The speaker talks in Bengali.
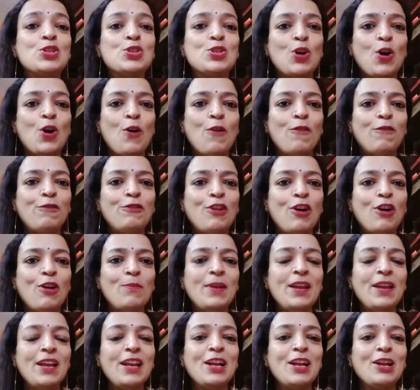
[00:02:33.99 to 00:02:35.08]
সফট
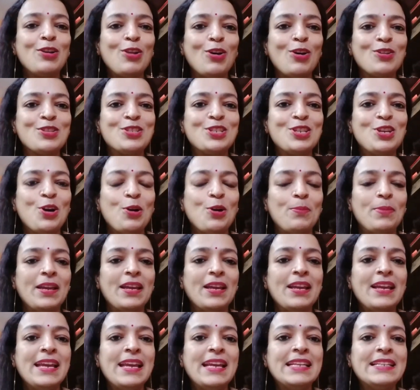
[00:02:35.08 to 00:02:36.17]
হবে গ্লসি হবে
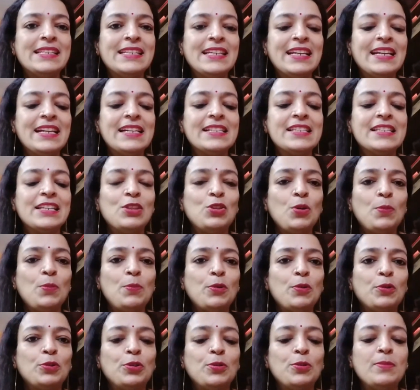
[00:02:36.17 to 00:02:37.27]
ঠিক আছে তো
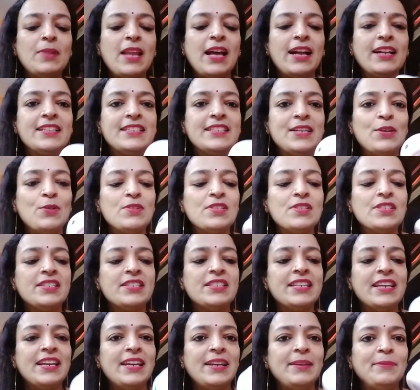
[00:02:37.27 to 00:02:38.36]
প্রথম লাগছে
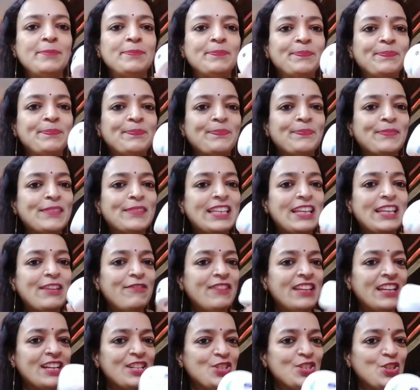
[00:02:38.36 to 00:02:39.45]
হচ্ছে
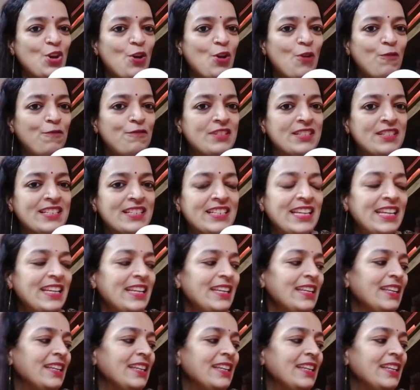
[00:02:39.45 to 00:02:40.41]
নিভিয়া সফট স্কিন